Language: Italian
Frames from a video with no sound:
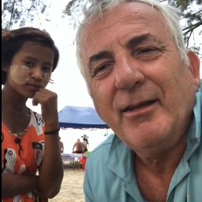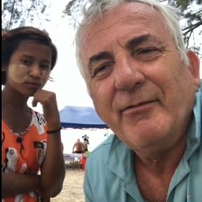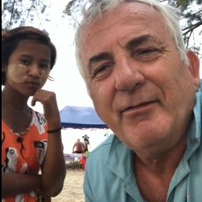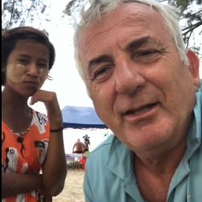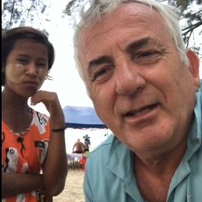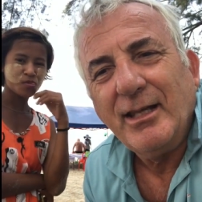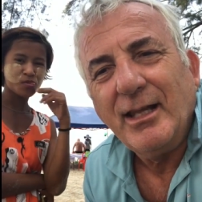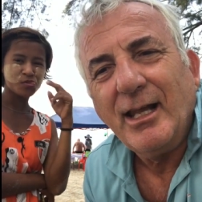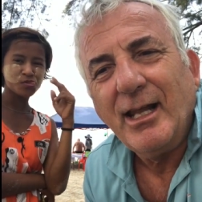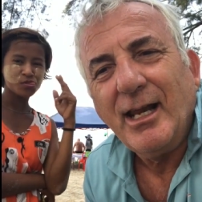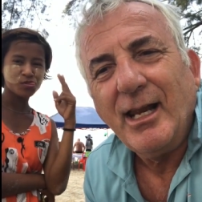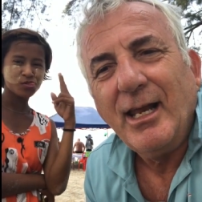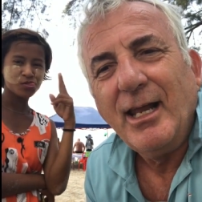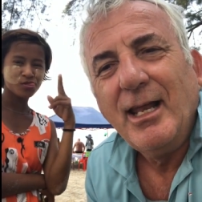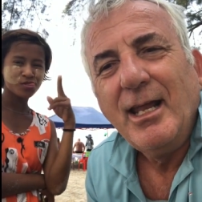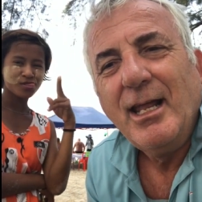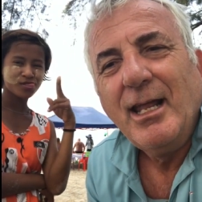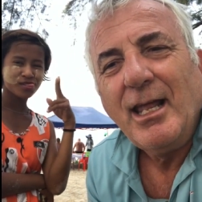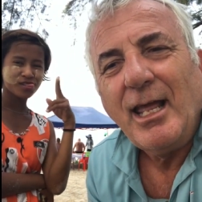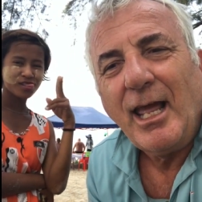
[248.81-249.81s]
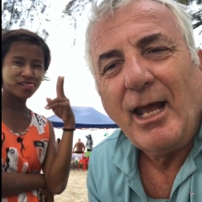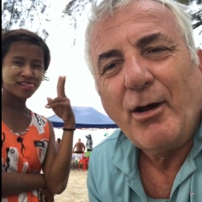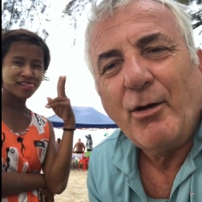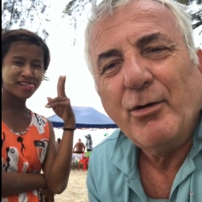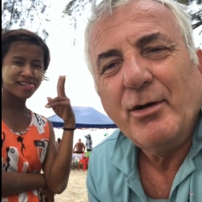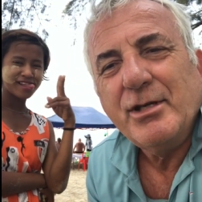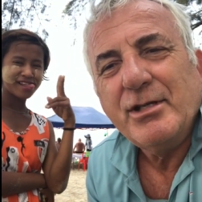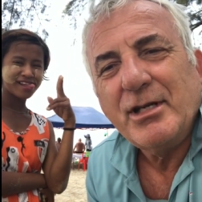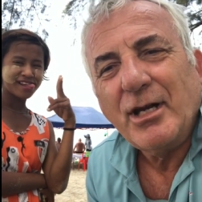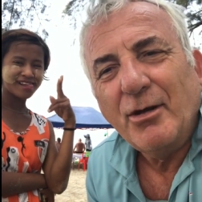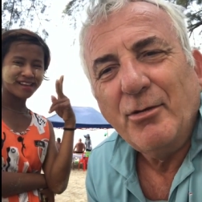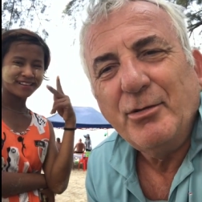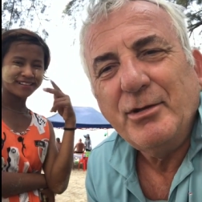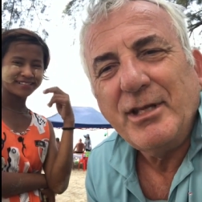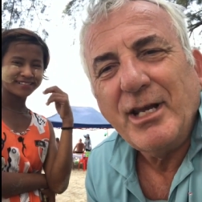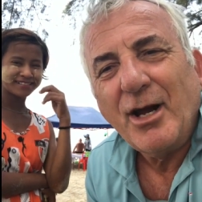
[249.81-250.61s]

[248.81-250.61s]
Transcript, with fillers: vedere. E con i saluti